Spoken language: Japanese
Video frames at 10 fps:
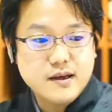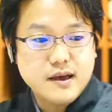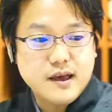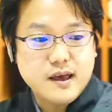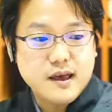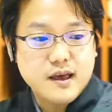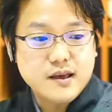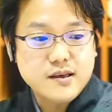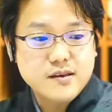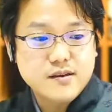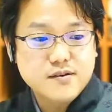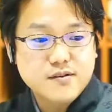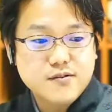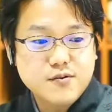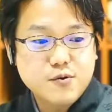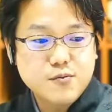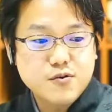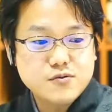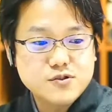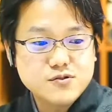えー、これも
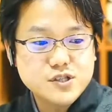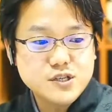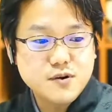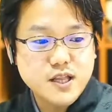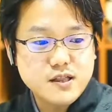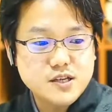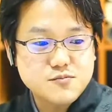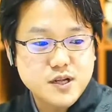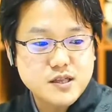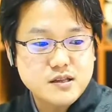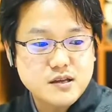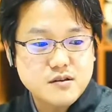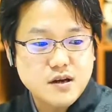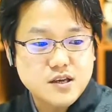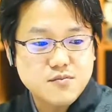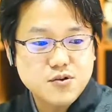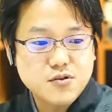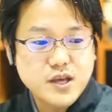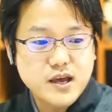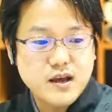もう中止にはなってしまったんですが、着
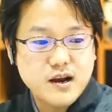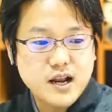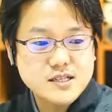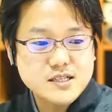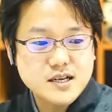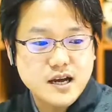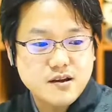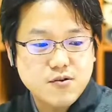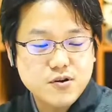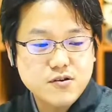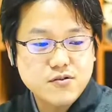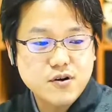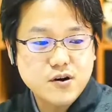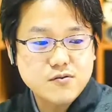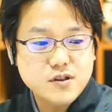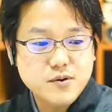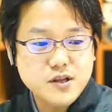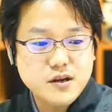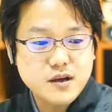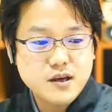物でランチ会、お昼ご飯を食べ
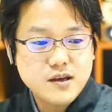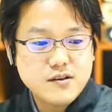たり、